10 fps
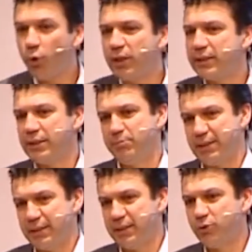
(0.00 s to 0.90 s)
o kadar
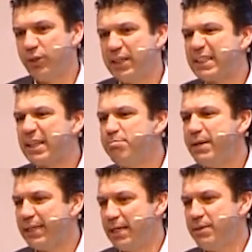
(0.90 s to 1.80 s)
samimisiniz. Türkiye
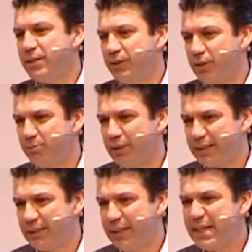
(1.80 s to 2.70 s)
samimiyet kelimesi
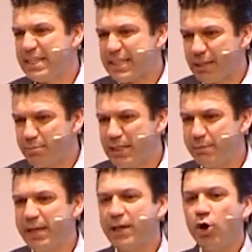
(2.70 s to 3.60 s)
anlaşılmaz. Samimi
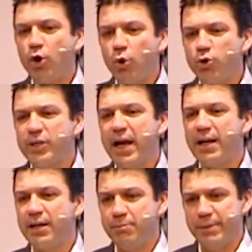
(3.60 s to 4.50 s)
demek
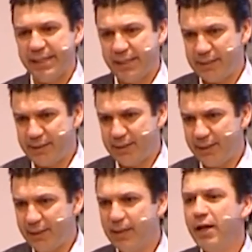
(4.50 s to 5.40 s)
özel
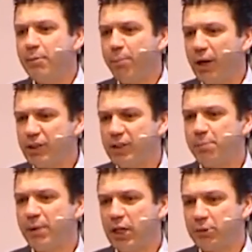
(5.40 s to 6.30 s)
bilgilerinizi
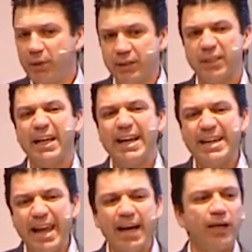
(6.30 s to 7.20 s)
başkasıyla paylaşmaktır.
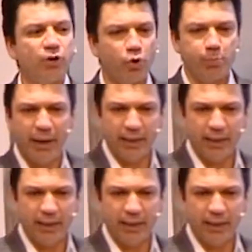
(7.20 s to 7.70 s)
Ne kadar çok